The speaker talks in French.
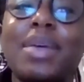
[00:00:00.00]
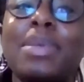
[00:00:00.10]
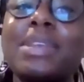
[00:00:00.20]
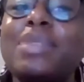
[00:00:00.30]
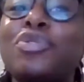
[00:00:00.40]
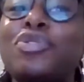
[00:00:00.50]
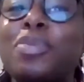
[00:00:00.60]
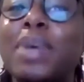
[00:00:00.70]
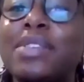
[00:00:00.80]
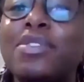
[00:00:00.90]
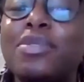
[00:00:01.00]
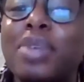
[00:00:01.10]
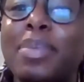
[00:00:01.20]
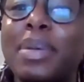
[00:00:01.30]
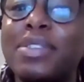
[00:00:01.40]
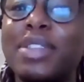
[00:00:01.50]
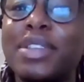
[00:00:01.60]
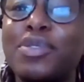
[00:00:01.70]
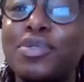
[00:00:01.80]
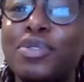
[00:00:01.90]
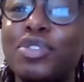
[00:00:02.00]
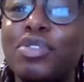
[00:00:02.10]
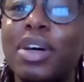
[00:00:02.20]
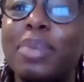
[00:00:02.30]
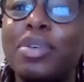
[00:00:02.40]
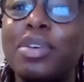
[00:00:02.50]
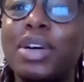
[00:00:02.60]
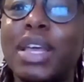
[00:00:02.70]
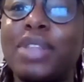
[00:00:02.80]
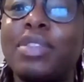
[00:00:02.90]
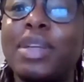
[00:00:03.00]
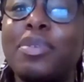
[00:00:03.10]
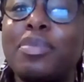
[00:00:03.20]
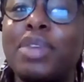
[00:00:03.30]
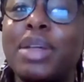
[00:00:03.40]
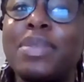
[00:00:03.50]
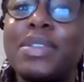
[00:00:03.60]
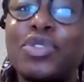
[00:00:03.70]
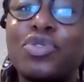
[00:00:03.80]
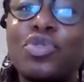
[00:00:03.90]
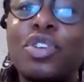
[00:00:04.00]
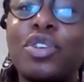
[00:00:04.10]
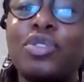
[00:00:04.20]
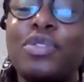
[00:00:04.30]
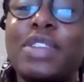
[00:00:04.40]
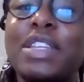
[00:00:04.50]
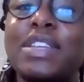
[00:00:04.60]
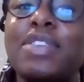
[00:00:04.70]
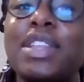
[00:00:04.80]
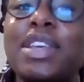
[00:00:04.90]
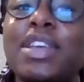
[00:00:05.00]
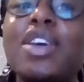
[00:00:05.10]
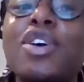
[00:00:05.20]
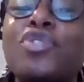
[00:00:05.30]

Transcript: Merci, Monsieur le Président, pour la présentation de votre rapport et notamment pour la mise à jour quant aux activités